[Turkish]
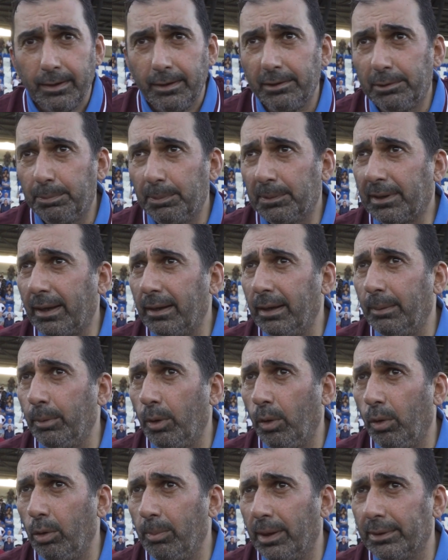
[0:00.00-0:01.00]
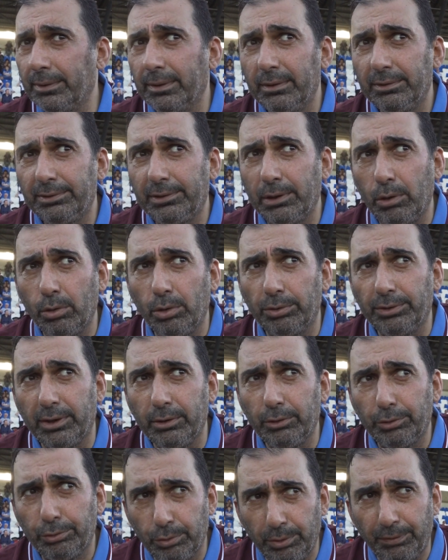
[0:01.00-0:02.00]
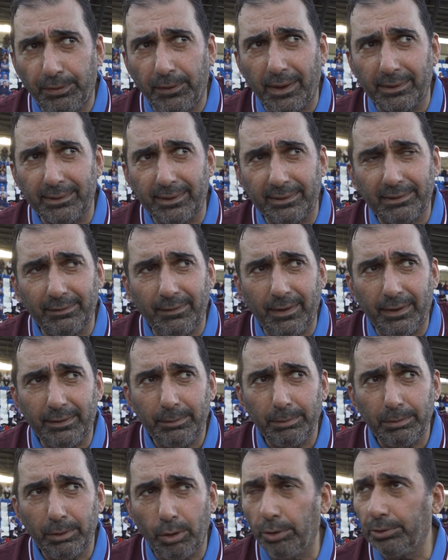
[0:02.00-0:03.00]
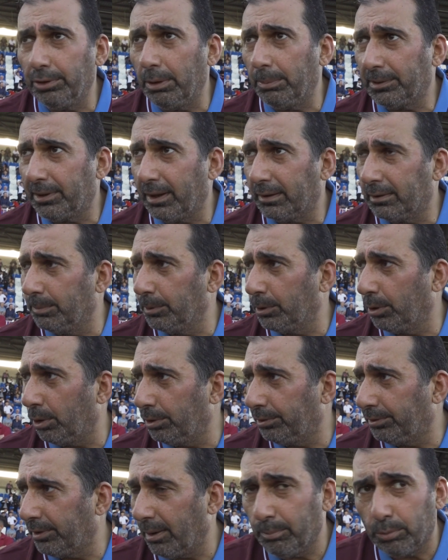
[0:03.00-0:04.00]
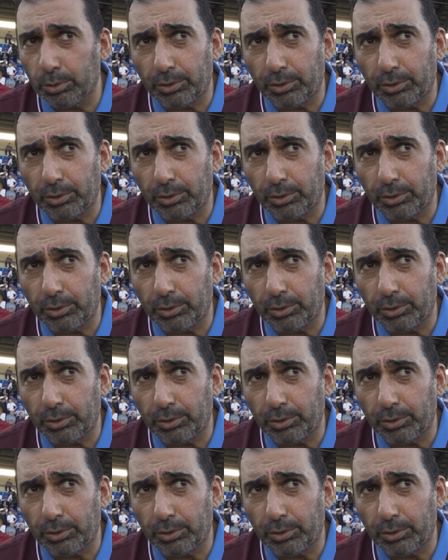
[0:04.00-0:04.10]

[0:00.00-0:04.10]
Hiçbir talebe olmadı. Şenol Hoca'nın şu ifadesi var. Önce bir takımı göreceğim.